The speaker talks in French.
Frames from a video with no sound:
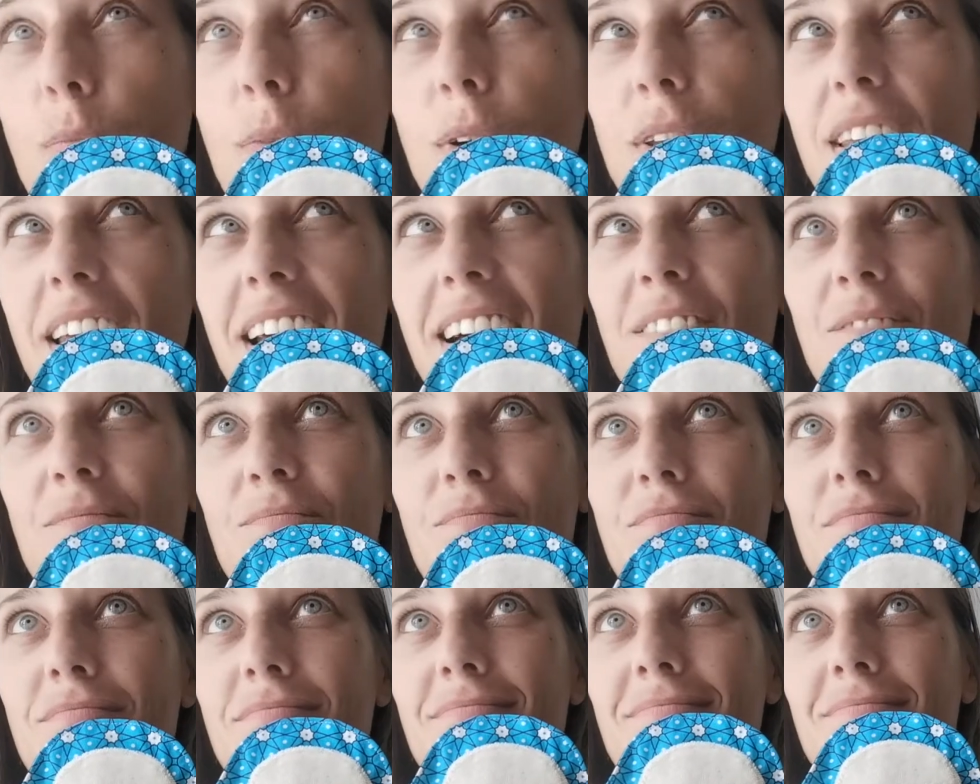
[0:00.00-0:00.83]
comment dire
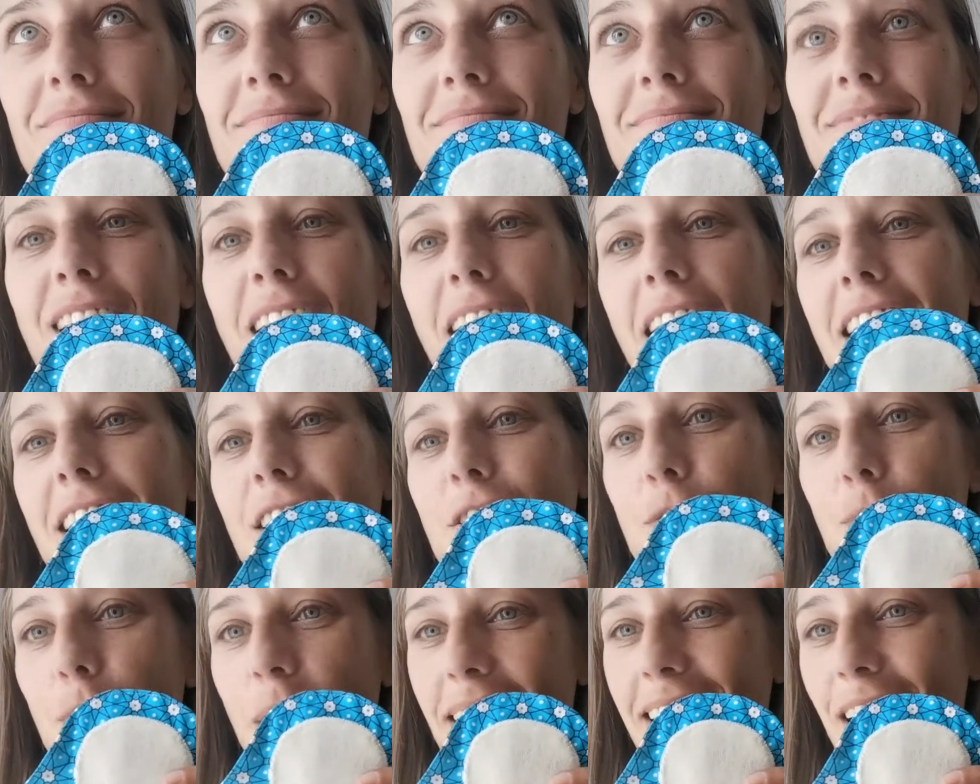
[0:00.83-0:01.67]

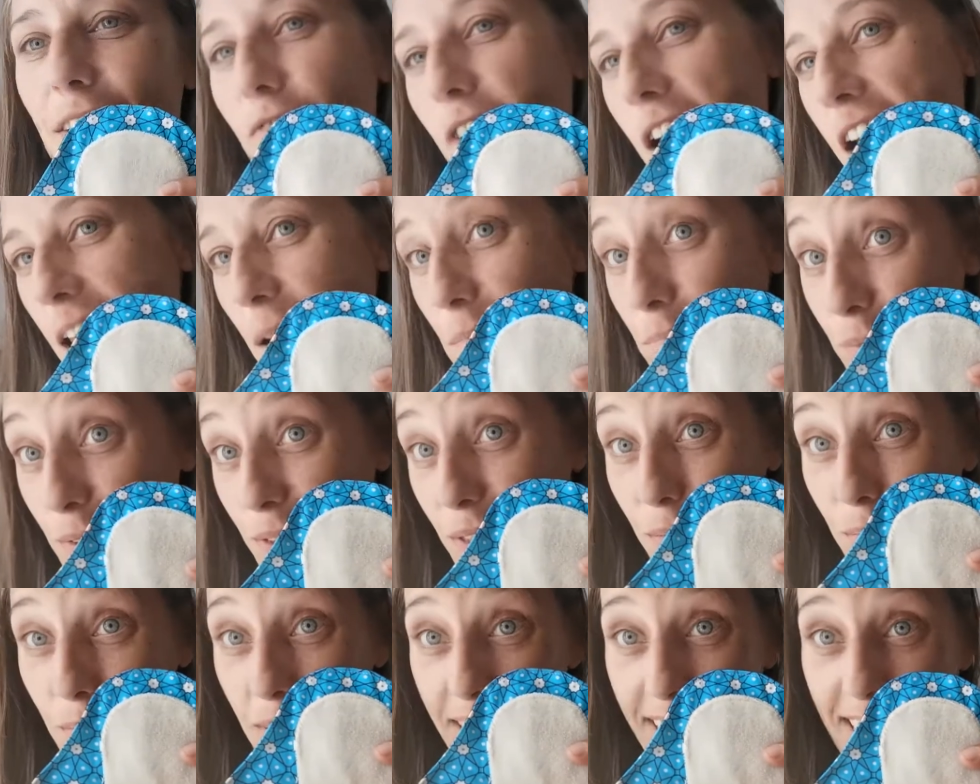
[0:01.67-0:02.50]
Elles souhaitent avoir la
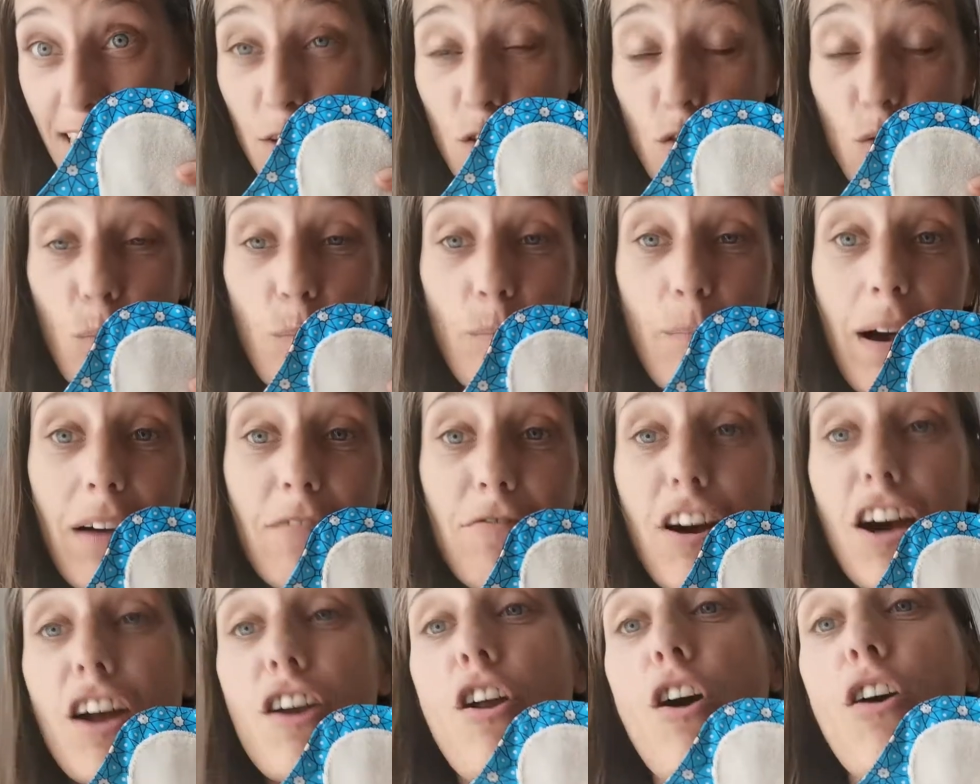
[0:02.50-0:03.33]
possibilité de ne
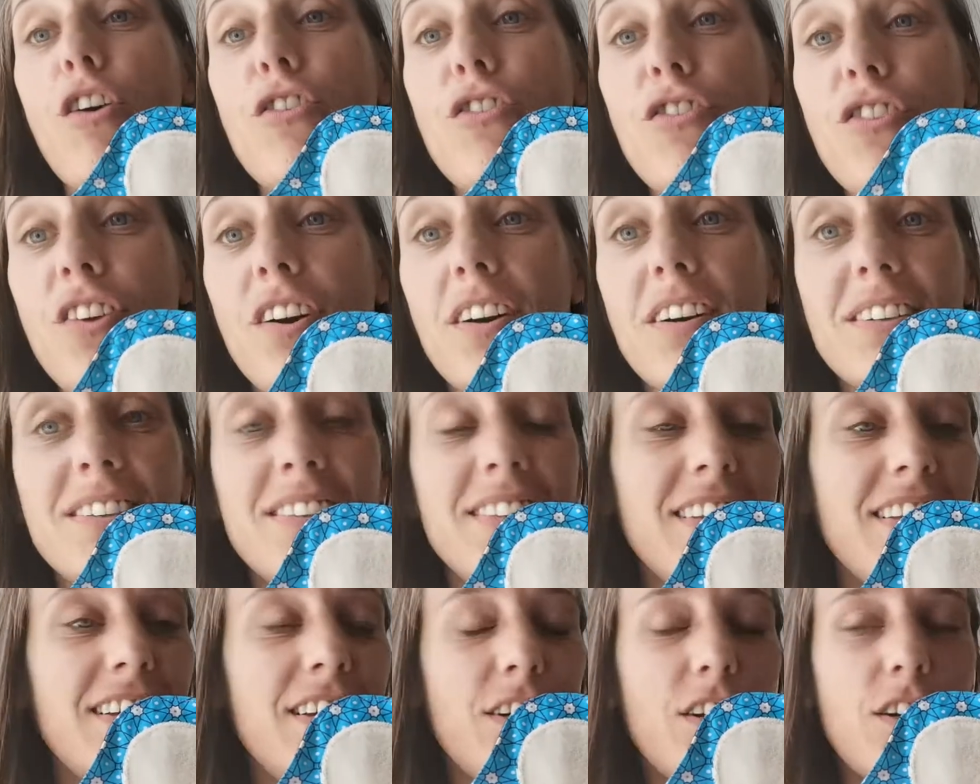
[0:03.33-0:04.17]
pas voir leur
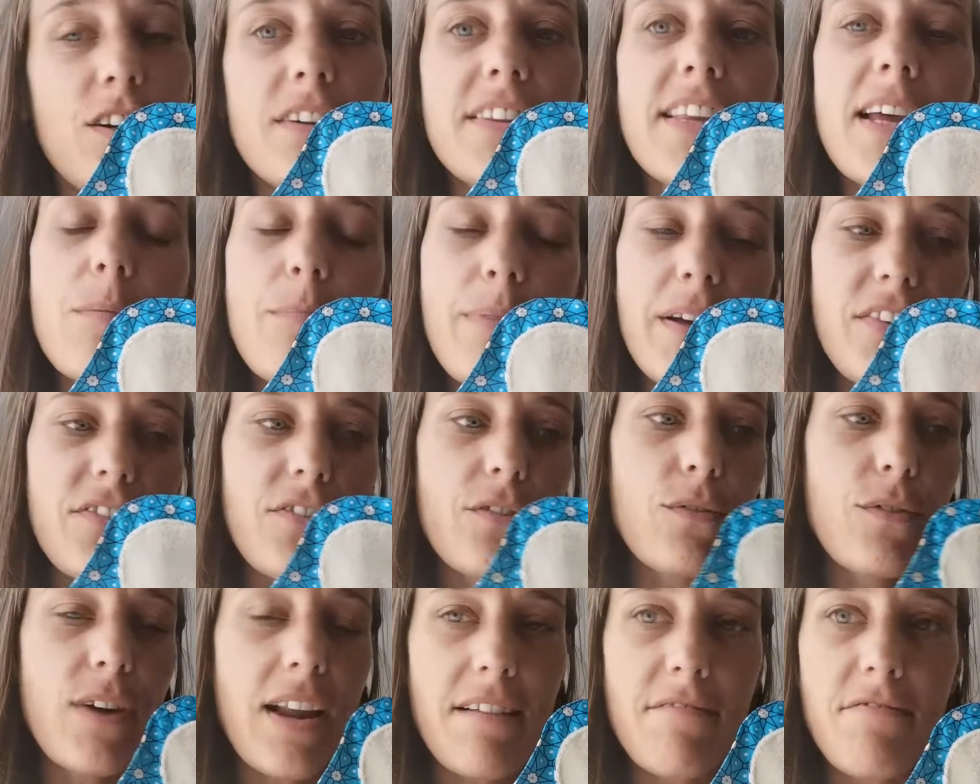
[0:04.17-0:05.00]
sang quand elles
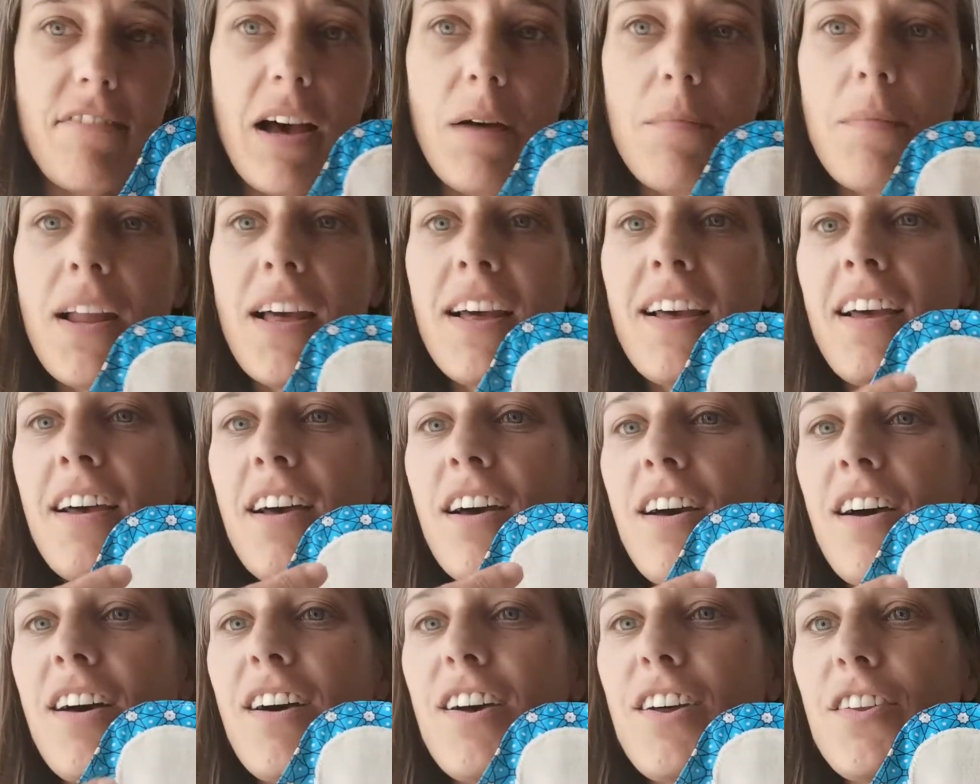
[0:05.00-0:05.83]
passent au lavable
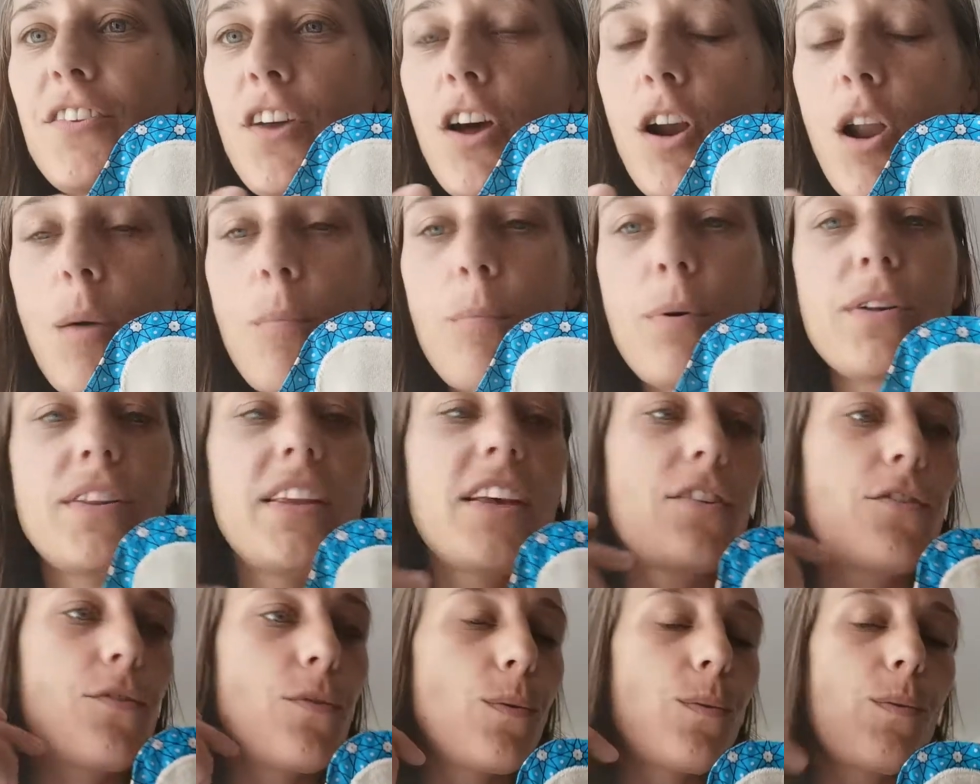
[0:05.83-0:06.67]
euh, dans leur
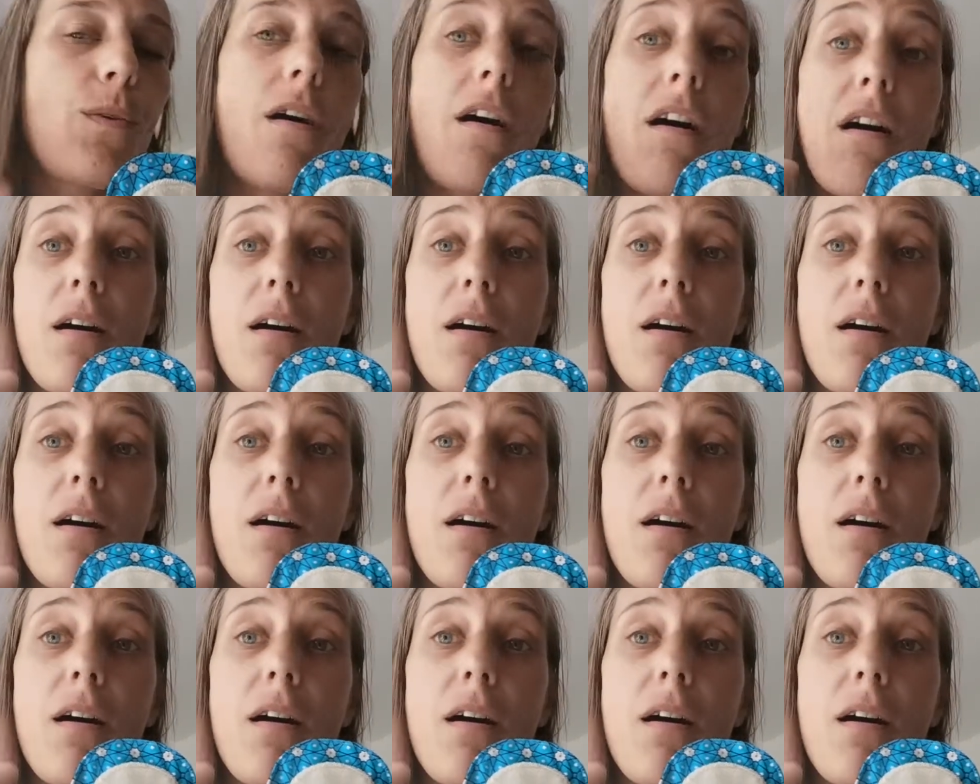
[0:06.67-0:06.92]
protection.